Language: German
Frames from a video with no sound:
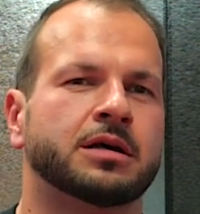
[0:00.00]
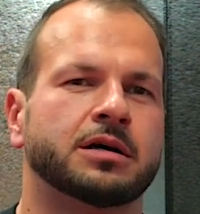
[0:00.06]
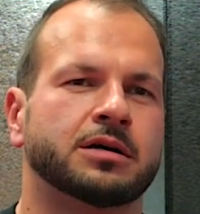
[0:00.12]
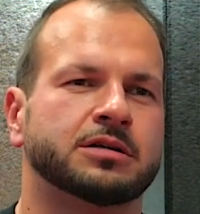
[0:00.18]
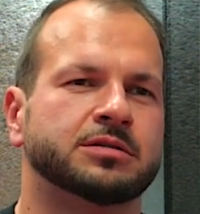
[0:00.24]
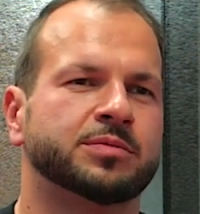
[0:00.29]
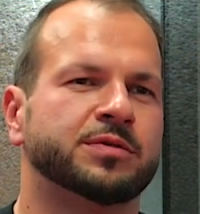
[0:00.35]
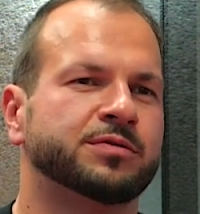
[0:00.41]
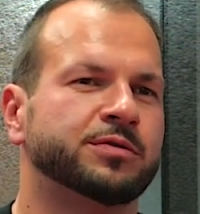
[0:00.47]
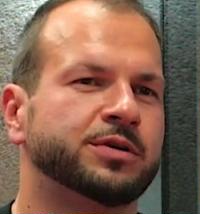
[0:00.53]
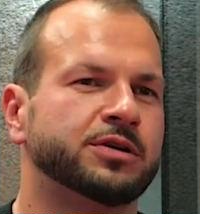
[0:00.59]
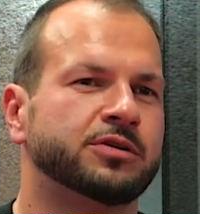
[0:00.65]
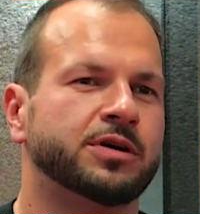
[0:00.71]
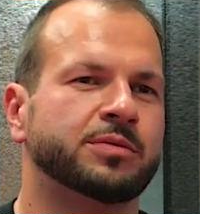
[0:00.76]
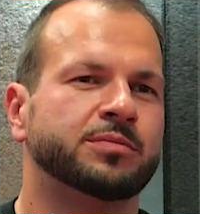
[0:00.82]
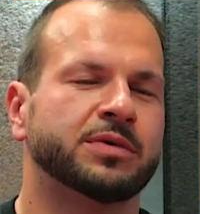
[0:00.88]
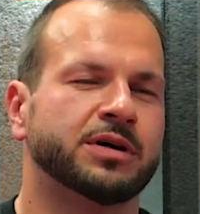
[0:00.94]
Also wir wollen
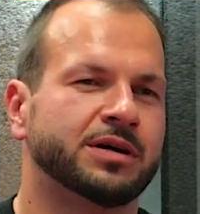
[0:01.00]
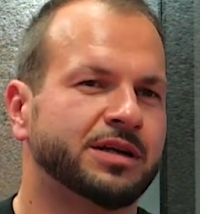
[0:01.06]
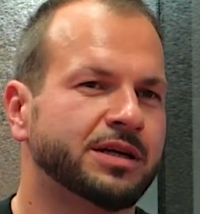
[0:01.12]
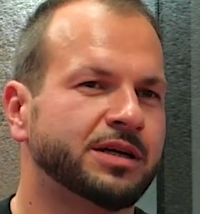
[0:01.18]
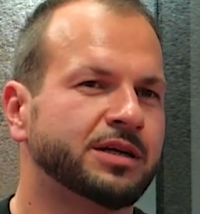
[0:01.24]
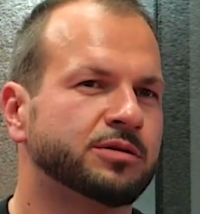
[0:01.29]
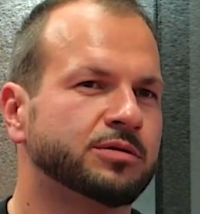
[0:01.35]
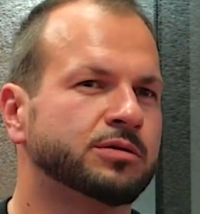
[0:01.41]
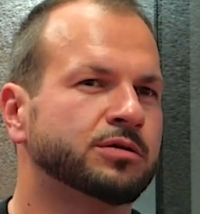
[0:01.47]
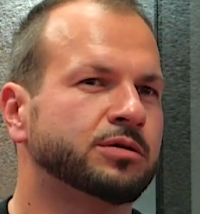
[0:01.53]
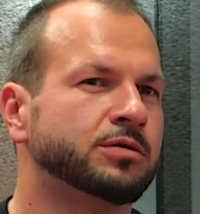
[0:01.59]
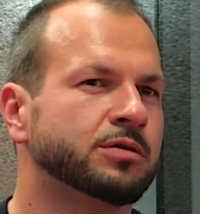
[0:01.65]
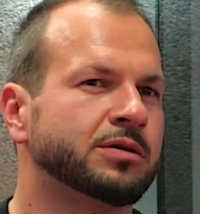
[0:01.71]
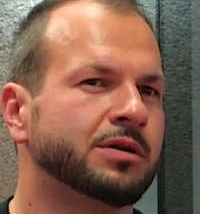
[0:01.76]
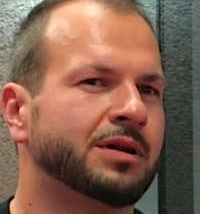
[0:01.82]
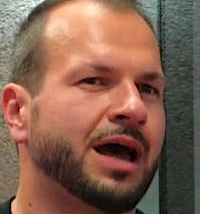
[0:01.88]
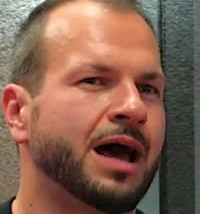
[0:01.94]
da immer Richtung
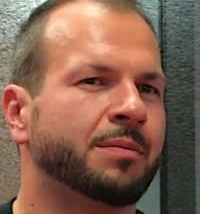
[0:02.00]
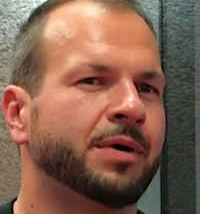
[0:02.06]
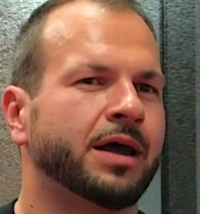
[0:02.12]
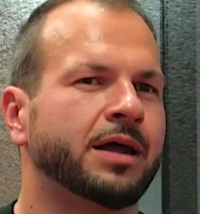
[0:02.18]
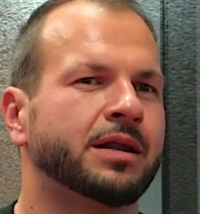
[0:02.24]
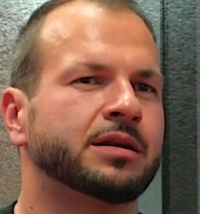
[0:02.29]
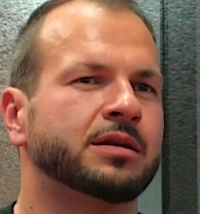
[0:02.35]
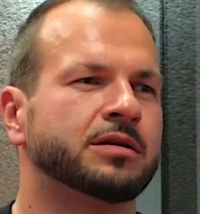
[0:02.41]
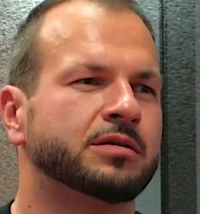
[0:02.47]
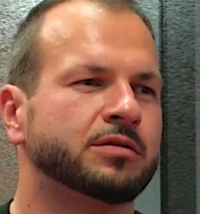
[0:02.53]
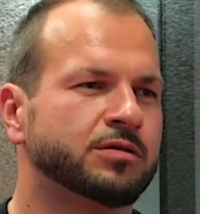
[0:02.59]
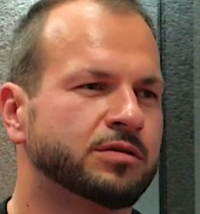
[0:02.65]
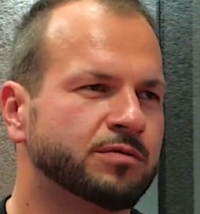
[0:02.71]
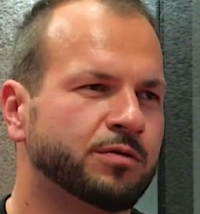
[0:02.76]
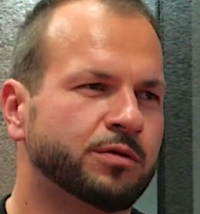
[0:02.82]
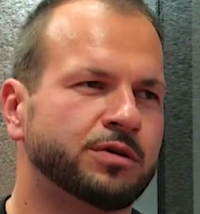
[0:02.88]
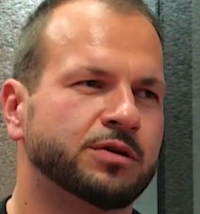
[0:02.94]
Kunden arbeiten
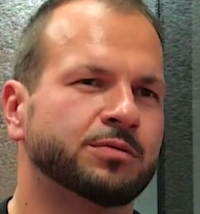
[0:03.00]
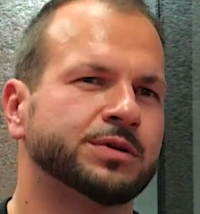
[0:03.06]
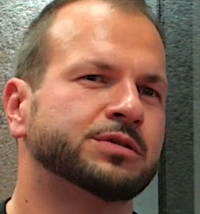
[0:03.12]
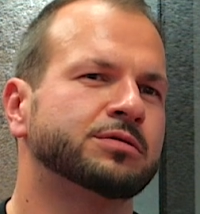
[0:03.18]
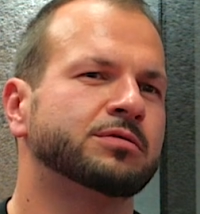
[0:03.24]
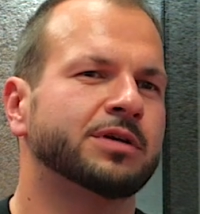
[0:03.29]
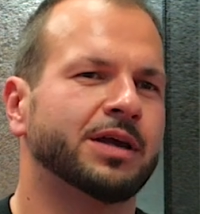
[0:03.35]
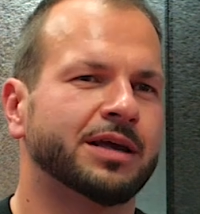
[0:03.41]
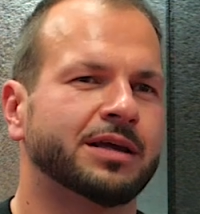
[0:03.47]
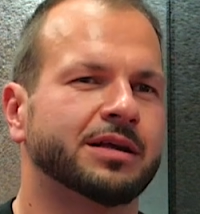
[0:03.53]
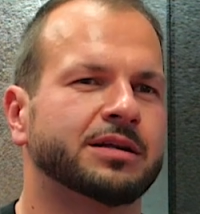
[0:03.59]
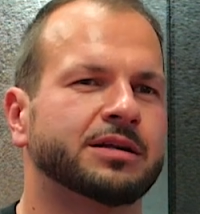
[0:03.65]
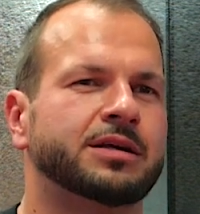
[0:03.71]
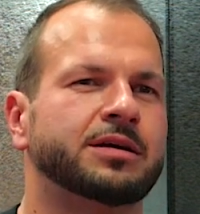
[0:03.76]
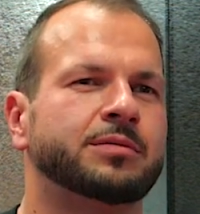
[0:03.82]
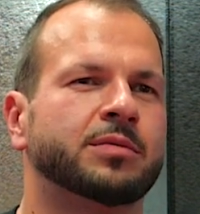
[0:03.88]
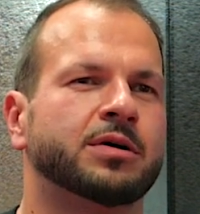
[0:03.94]
und wollen aber zugleich ein
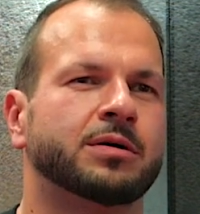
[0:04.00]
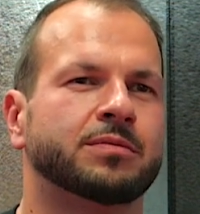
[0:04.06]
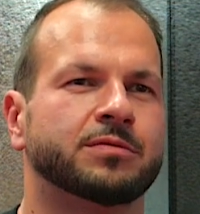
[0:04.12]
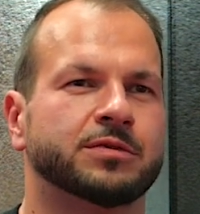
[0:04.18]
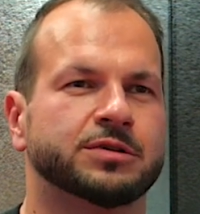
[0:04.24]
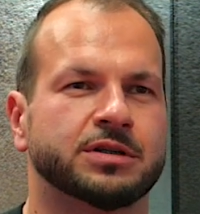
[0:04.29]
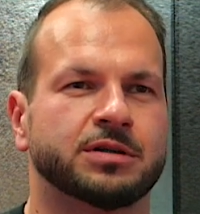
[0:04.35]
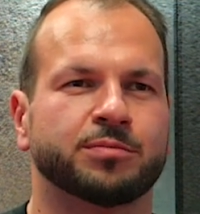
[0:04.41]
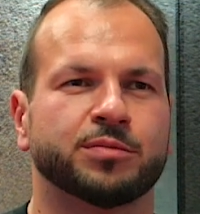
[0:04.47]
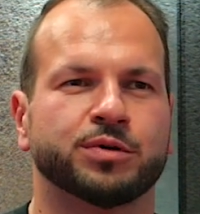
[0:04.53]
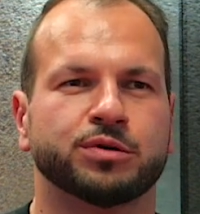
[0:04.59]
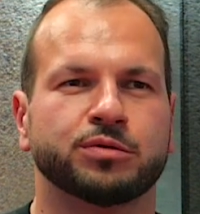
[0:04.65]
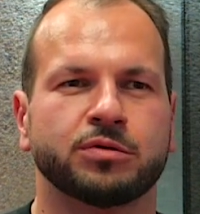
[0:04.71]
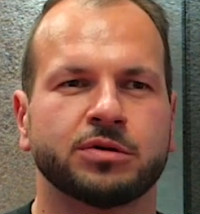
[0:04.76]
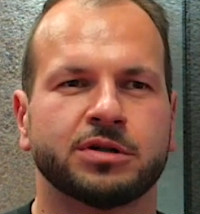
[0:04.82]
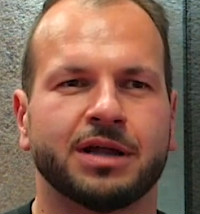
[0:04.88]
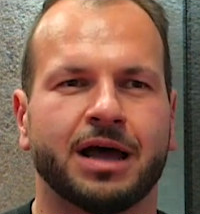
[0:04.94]
Team haben, was an einem
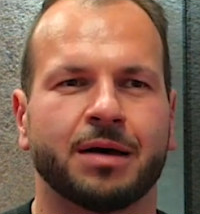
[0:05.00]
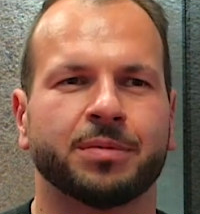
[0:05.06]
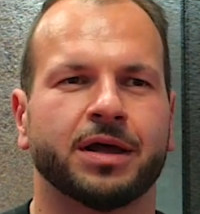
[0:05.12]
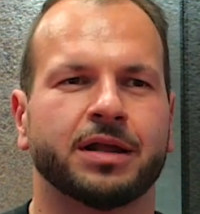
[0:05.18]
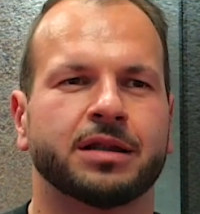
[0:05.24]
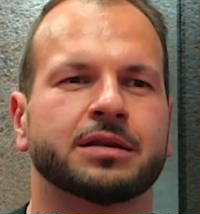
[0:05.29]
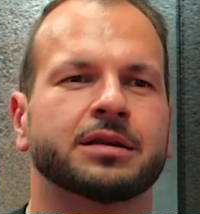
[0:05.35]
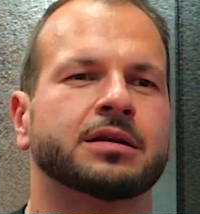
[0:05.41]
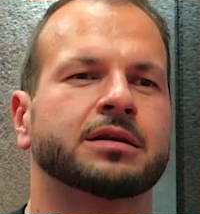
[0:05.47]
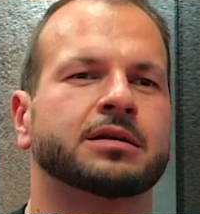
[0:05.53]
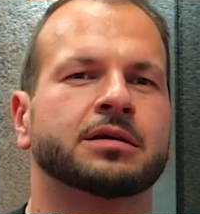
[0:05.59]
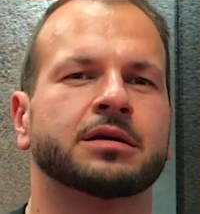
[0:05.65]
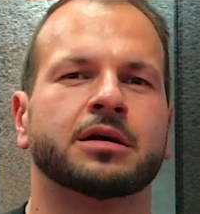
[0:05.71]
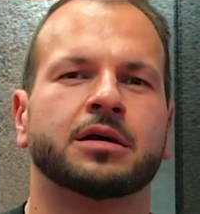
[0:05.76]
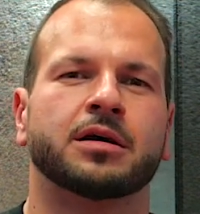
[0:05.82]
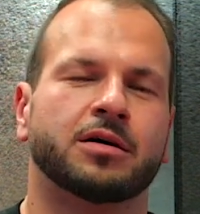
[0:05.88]
Produkt arbeitet,